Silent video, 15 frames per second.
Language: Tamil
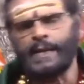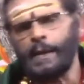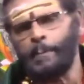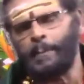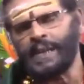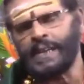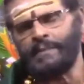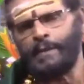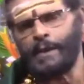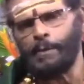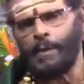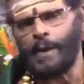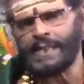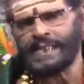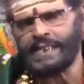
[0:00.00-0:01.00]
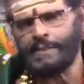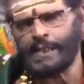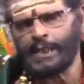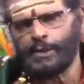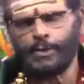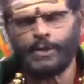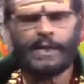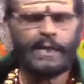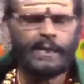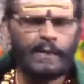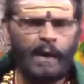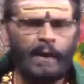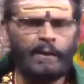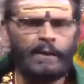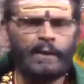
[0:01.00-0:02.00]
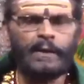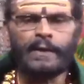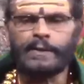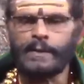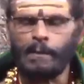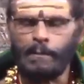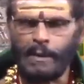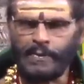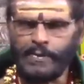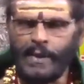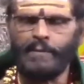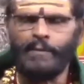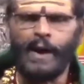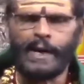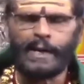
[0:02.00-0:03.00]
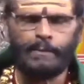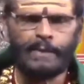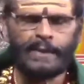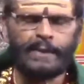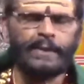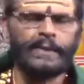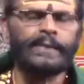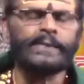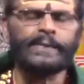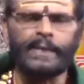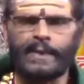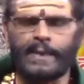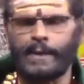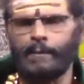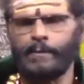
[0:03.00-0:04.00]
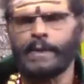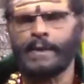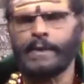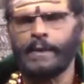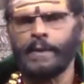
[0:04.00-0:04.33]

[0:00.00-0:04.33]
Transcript: ஐயப்பனை வழிபாடு செய்வதற்குரிய நாள் இந்த மந்தவாரம் என்று சனிக்கிழமை